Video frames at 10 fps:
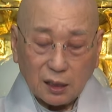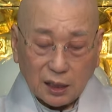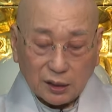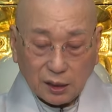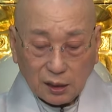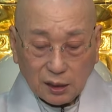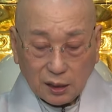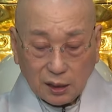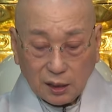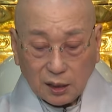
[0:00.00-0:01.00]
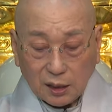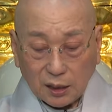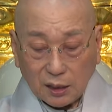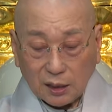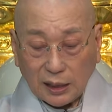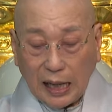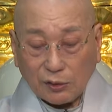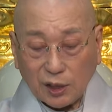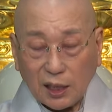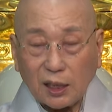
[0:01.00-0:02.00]
그래서 어,
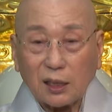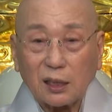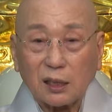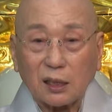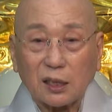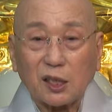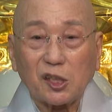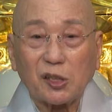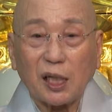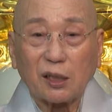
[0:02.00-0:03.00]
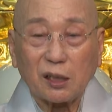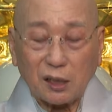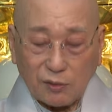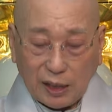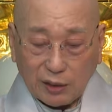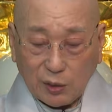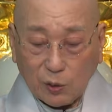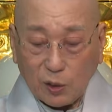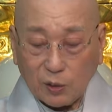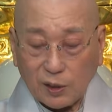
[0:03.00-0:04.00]
나중에 어, 진시황을 왕에
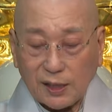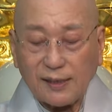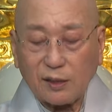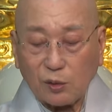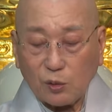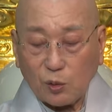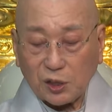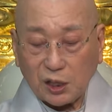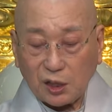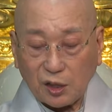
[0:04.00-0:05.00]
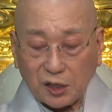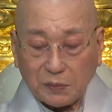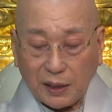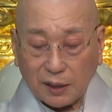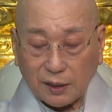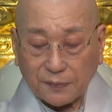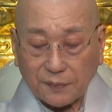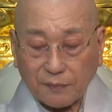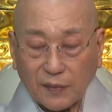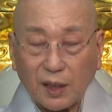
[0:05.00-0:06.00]
올려놓은 1등 공신이 되었지만은
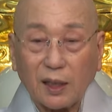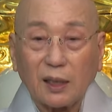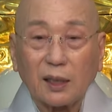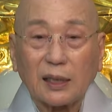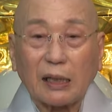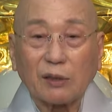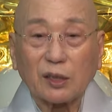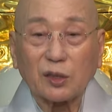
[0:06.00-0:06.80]
나중에